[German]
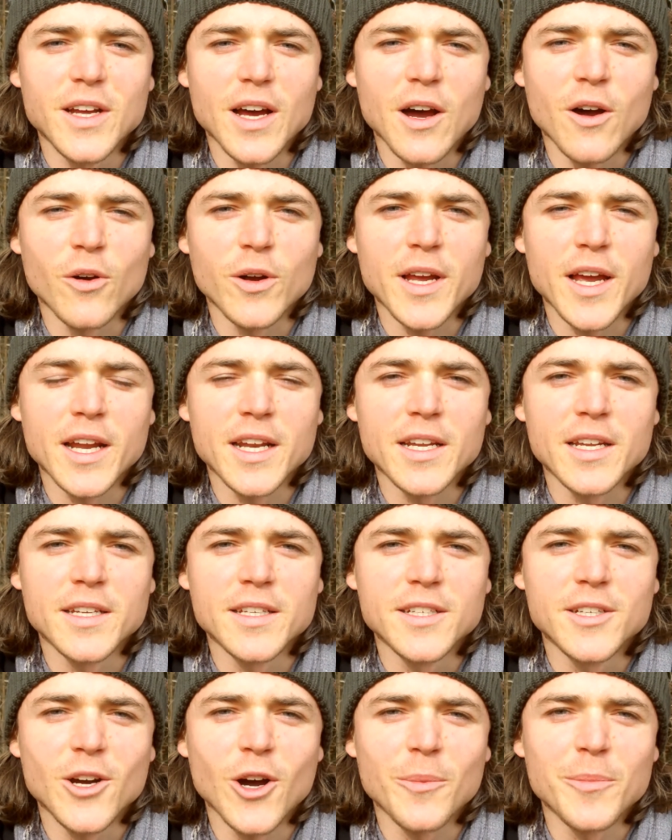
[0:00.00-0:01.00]
hau gerne in
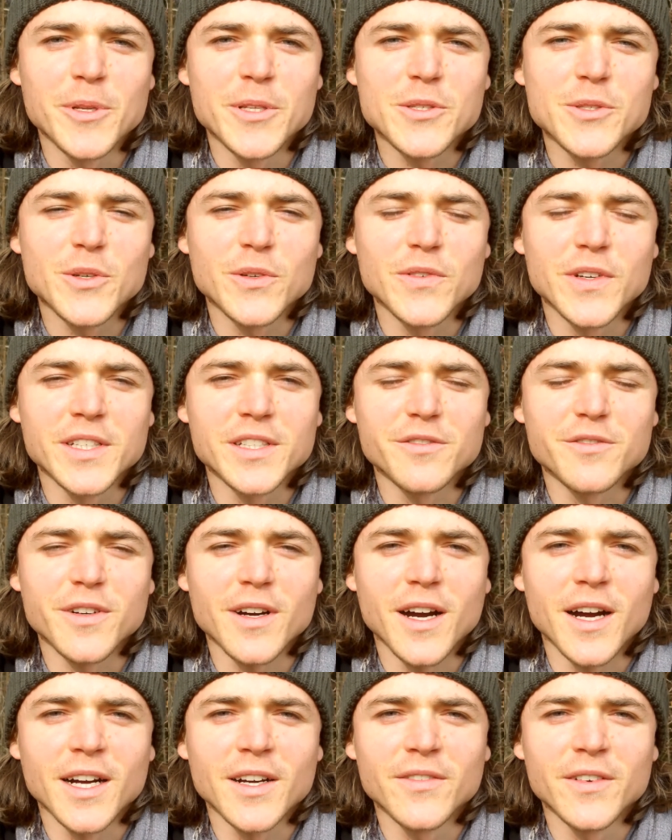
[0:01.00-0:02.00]
die Comments irgendwelche
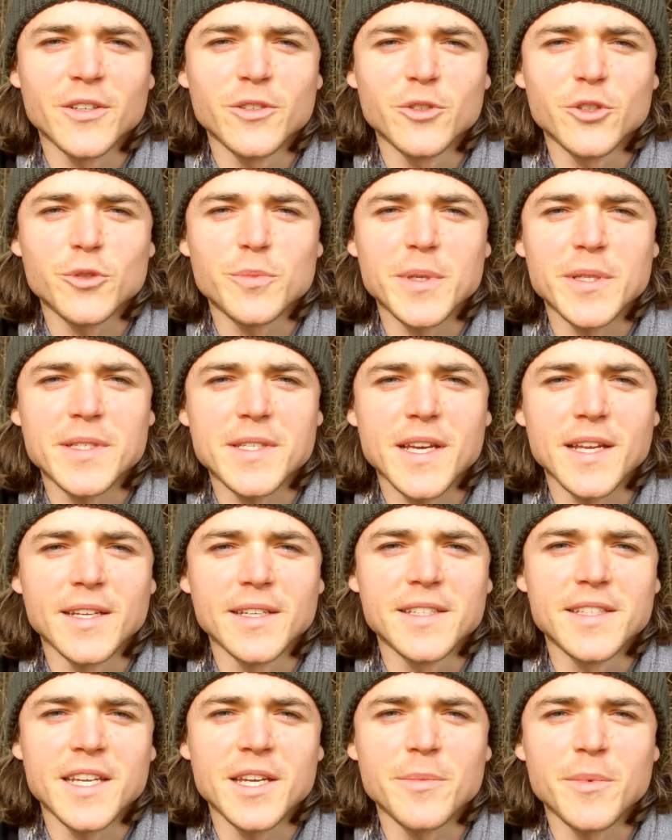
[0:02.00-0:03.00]
Fragen, wenn du spezielle
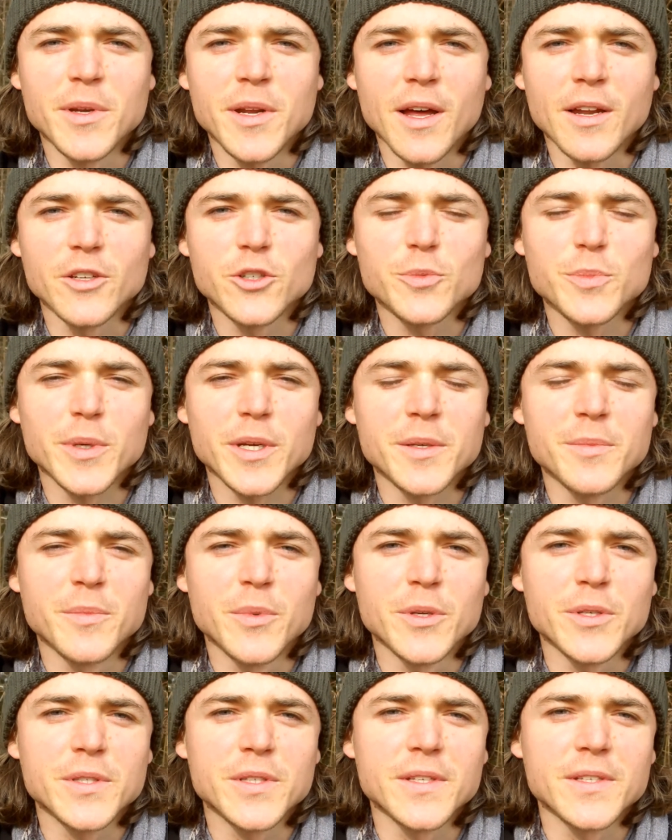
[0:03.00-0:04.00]
Themen ansprechen
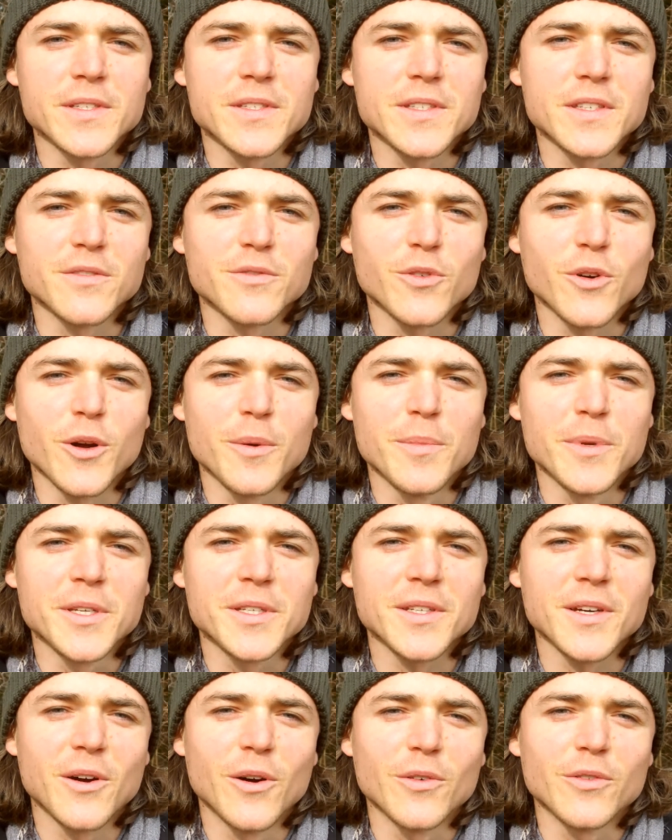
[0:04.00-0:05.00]
möchtest. Ich freue mich
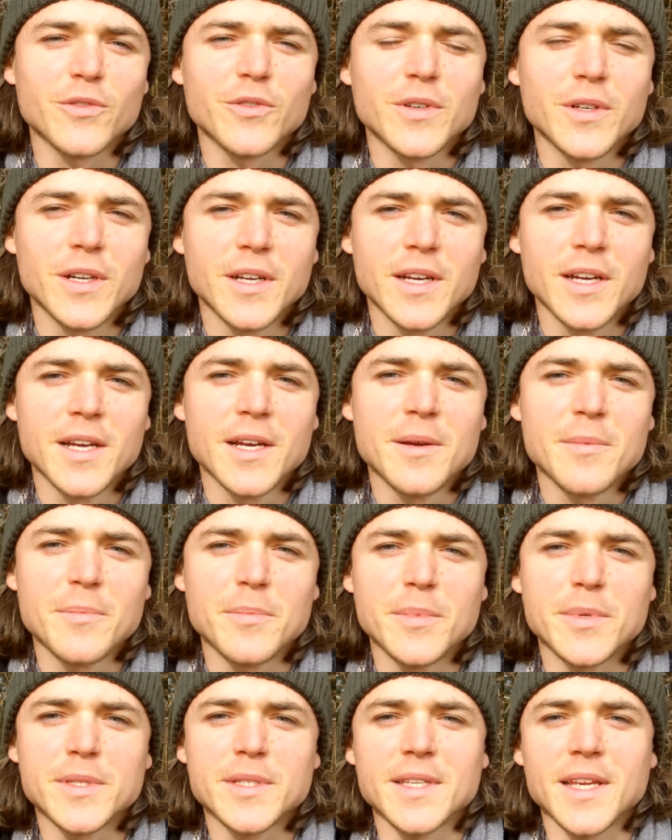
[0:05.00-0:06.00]
drauf.
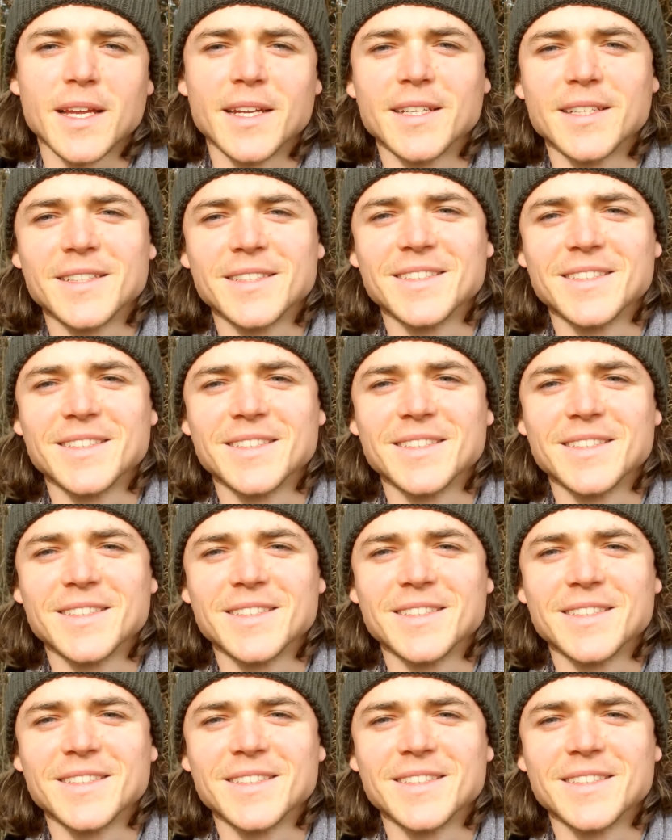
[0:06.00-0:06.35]
Bis dann.